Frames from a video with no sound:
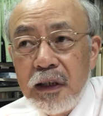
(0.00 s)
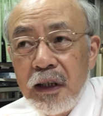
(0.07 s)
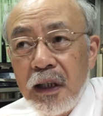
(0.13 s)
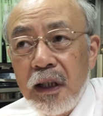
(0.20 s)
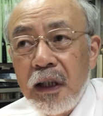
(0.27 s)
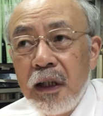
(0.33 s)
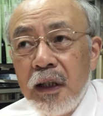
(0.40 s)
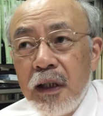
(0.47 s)

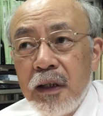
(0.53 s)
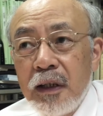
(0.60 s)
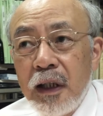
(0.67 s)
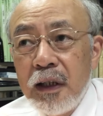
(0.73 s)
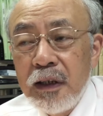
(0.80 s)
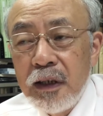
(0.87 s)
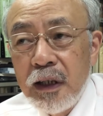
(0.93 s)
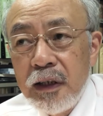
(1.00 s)
が
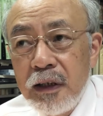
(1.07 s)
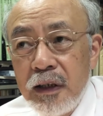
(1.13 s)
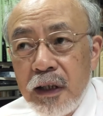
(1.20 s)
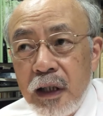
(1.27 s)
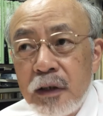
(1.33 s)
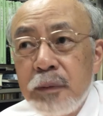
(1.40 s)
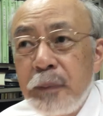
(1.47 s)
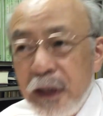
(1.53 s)
何々
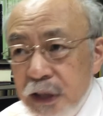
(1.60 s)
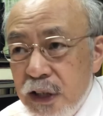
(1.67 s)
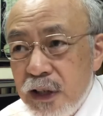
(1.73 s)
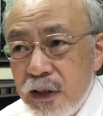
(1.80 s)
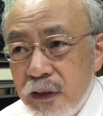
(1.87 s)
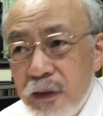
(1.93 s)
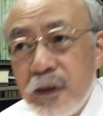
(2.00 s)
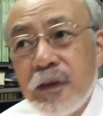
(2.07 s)
なるべ
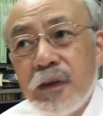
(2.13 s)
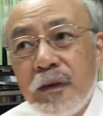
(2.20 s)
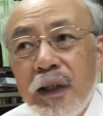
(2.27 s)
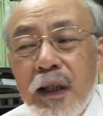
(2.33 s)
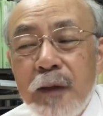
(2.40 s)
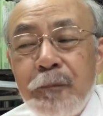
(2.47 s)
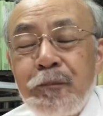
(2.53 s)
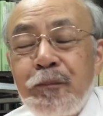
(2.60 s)
しっていうの
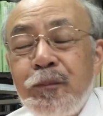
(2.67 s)
は